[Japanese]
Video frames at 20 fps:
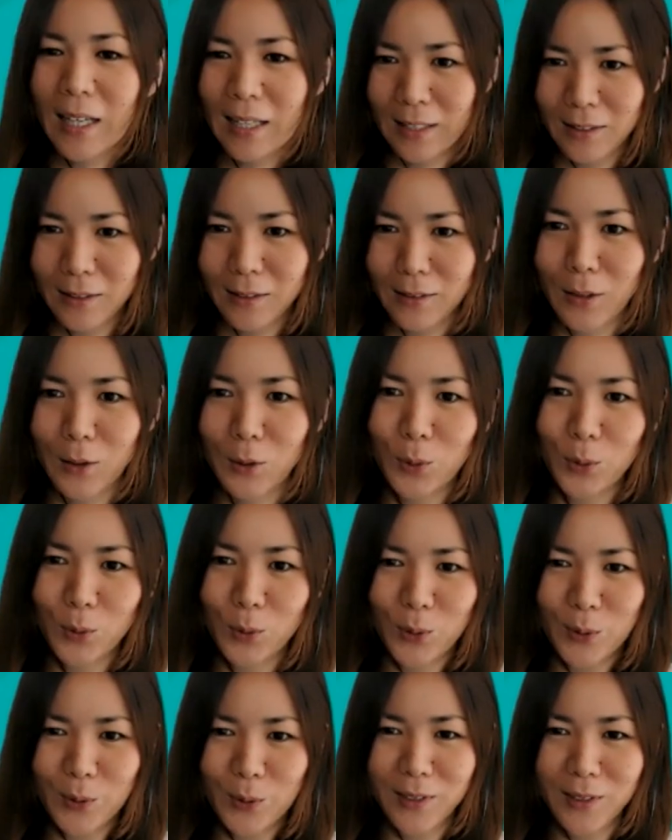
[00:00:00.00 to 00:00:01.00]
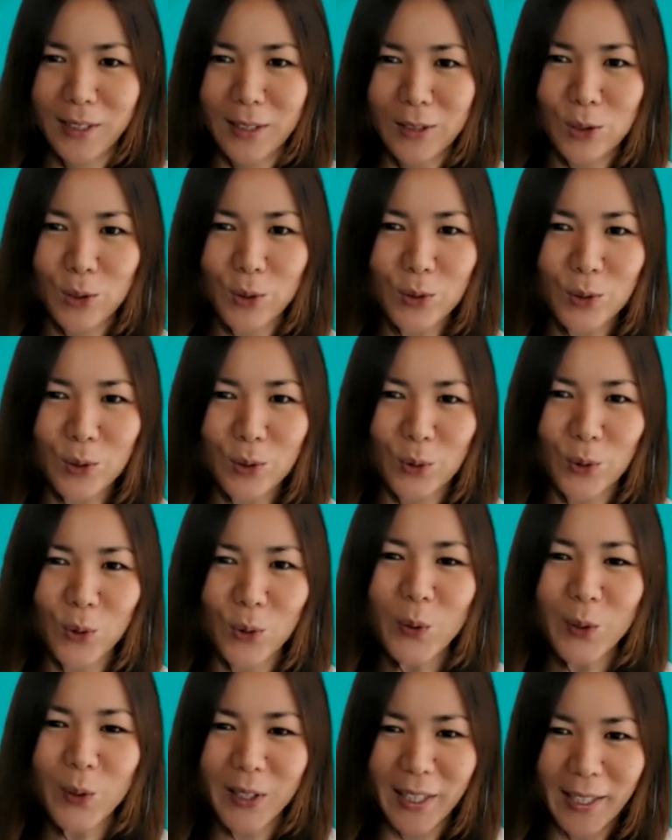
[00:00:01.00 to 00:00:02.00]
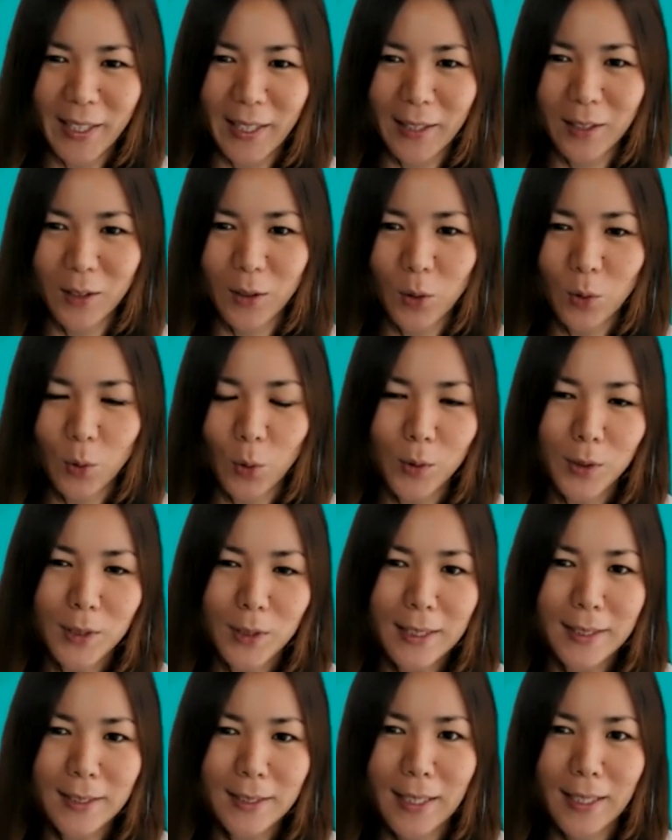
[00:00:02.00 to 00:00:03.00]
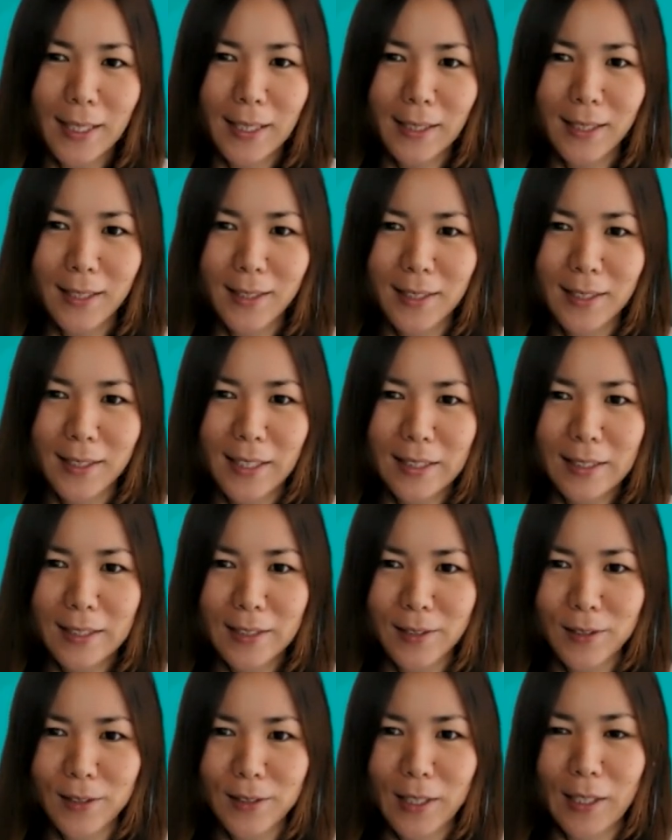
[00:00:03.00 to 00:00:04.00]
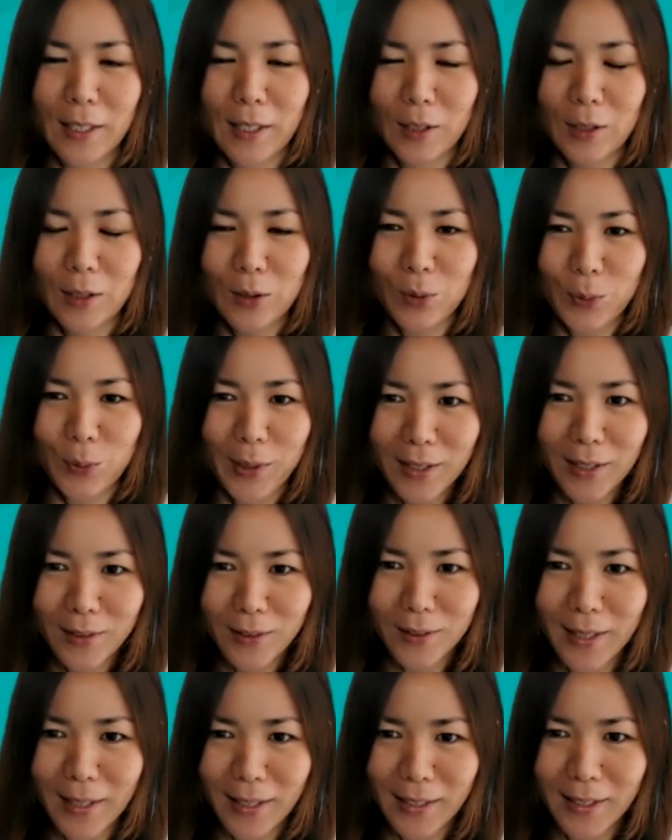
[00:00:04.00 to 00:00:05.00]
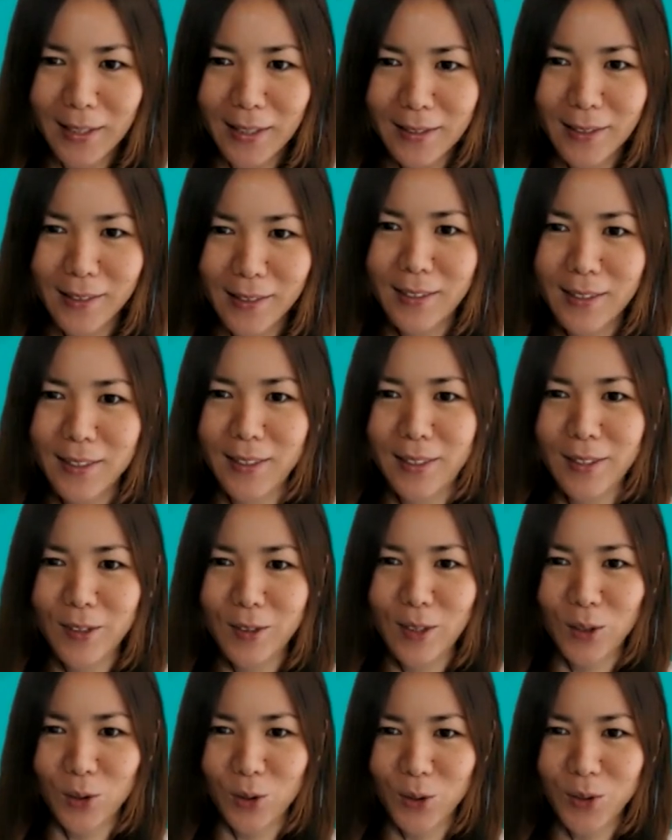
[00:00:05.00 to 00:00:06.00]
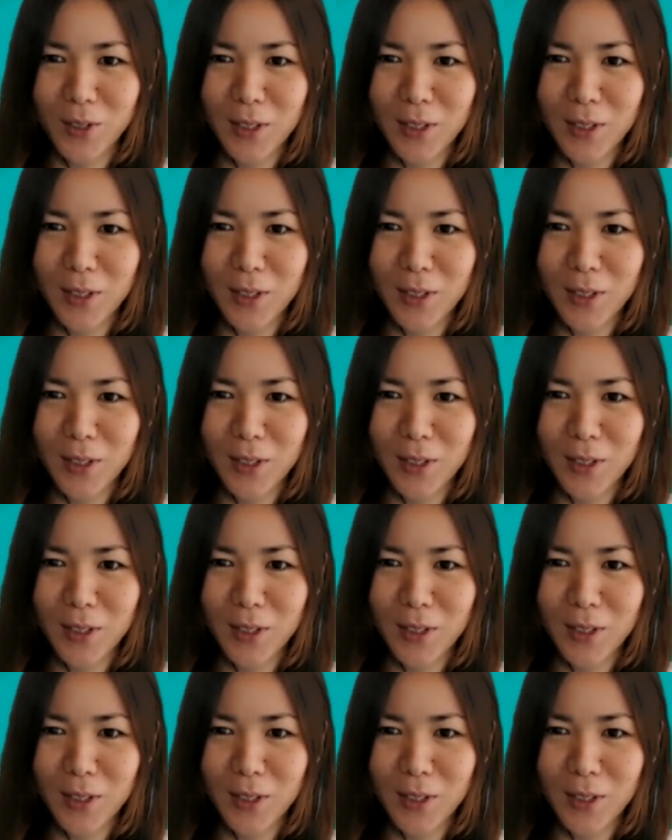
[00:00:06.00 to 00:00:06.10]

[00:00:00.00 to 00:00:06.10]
はい、なるほど。じゃあちょっとここで実際にジェネシス社員どれぐらいジェネシスクラウ